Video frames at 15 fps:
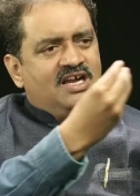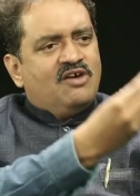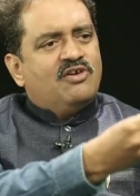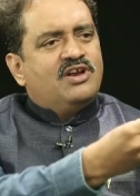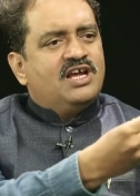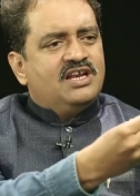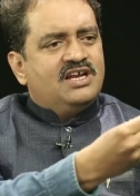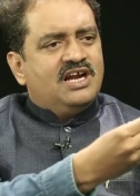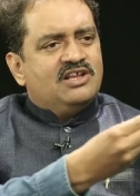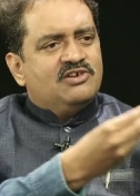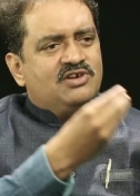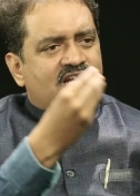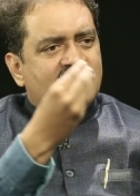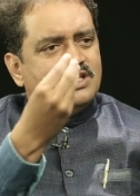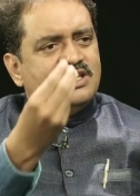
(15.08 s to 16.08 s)
గవర్నర్ని
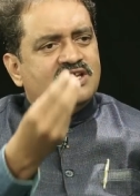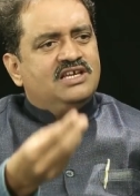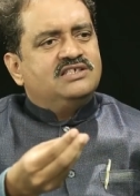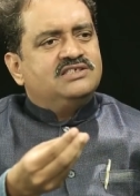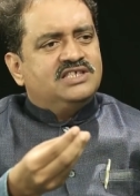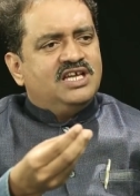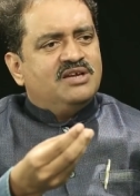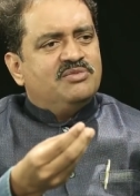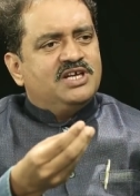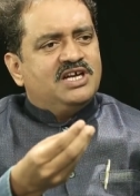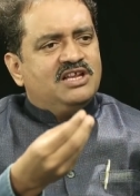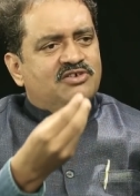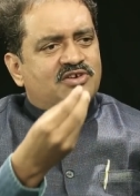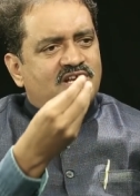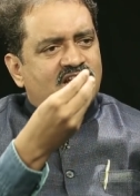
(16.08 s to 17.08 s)
కలవటానికి సీఎంని
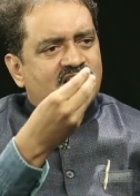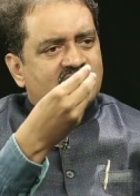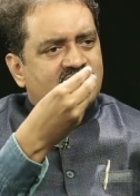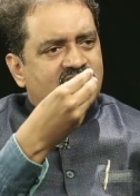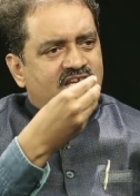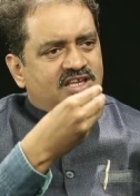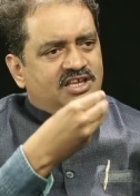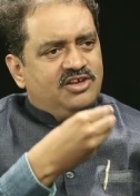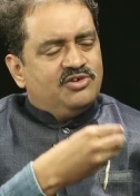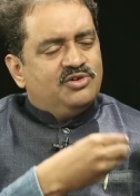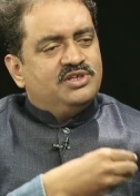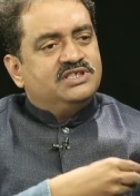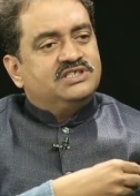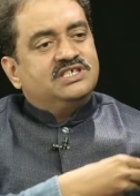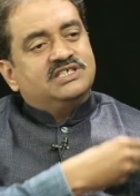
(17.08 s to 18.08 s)
కలవటానికి
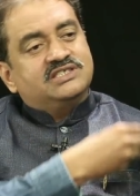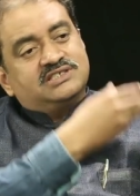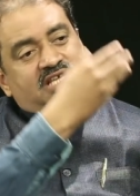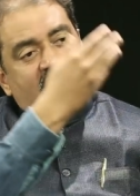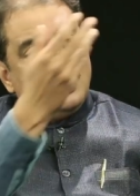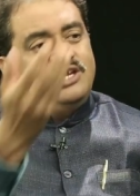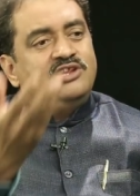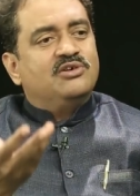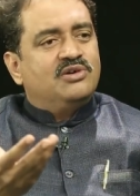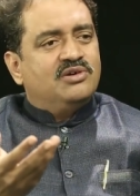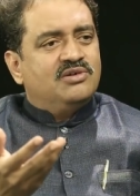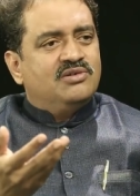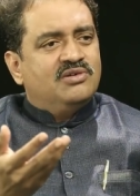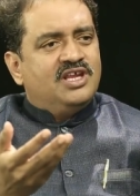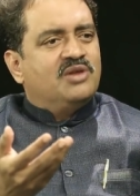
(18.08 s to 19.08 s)
నిరోధించే స్థాయిలో
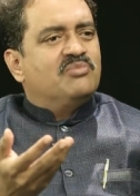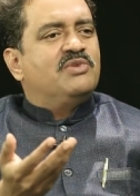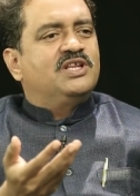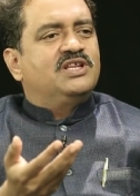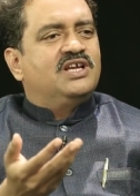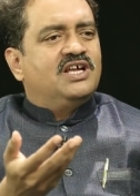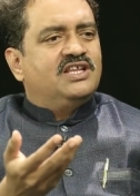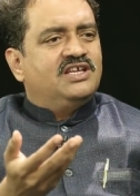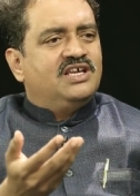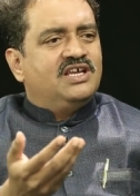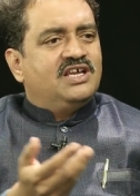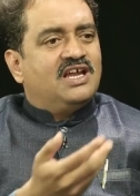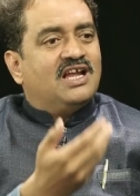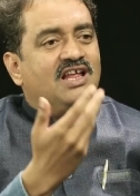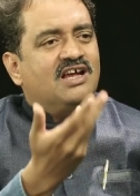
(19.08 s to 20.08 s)
నిర్బంధాన్ని
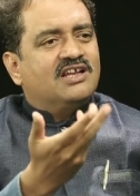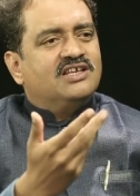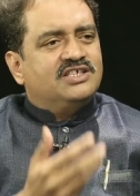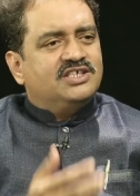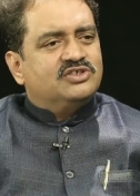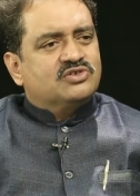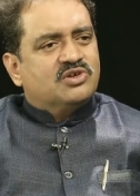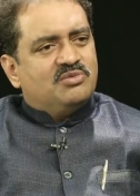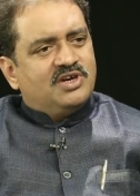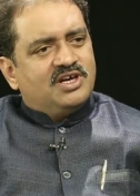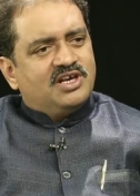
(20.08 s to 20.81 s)
ఎలా అర్థం చేస్తారు